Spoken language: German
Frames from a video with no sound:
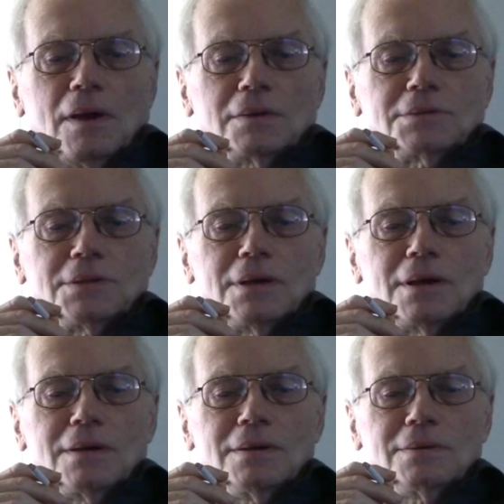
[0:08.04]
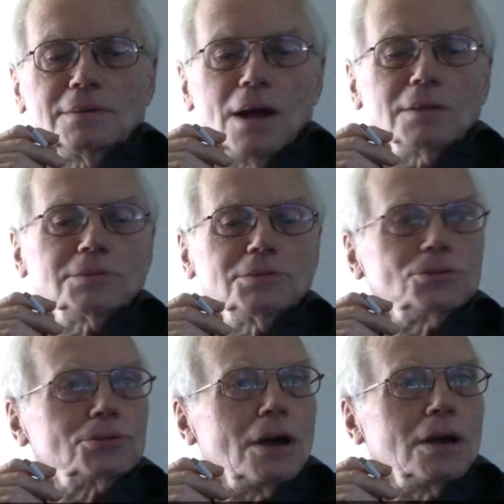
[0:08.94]
Hat der
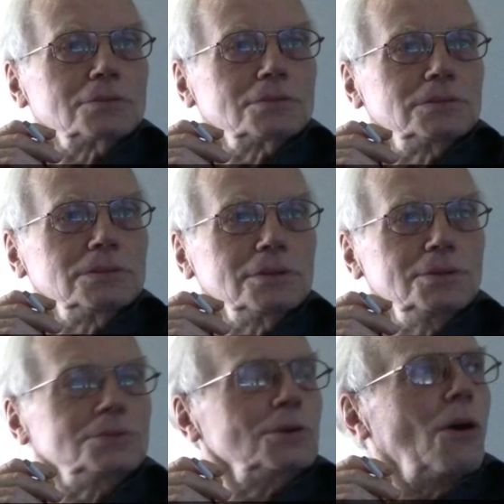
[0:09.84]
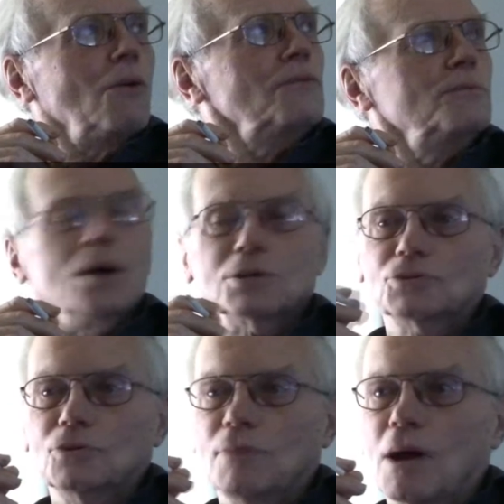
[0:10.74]
Nazistaat riesige
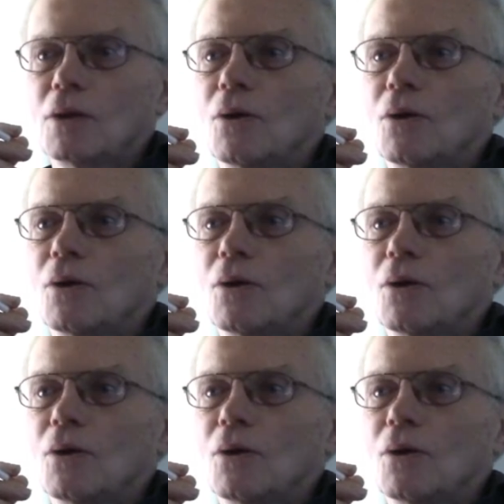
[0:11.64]
Aufmärsche überall